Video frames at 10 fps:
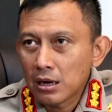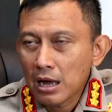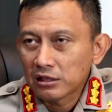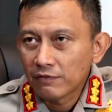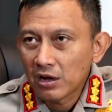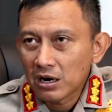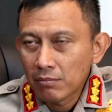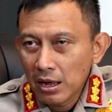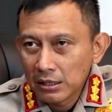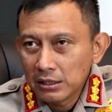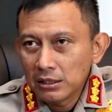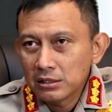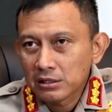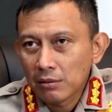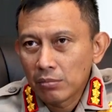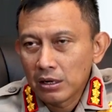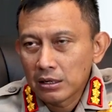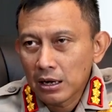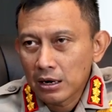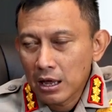aktifkan kembali, saya
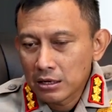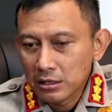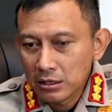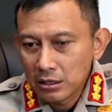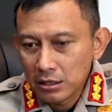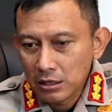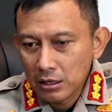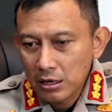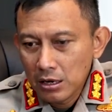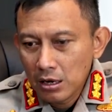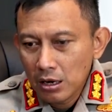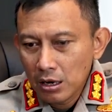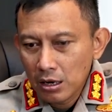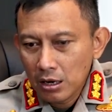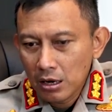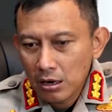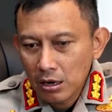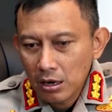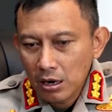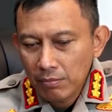belikan lagi
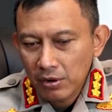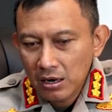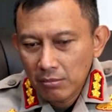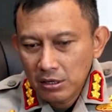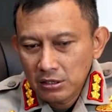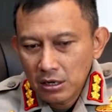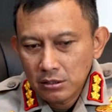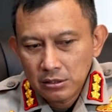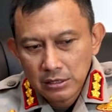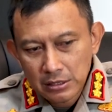eh, apa namanya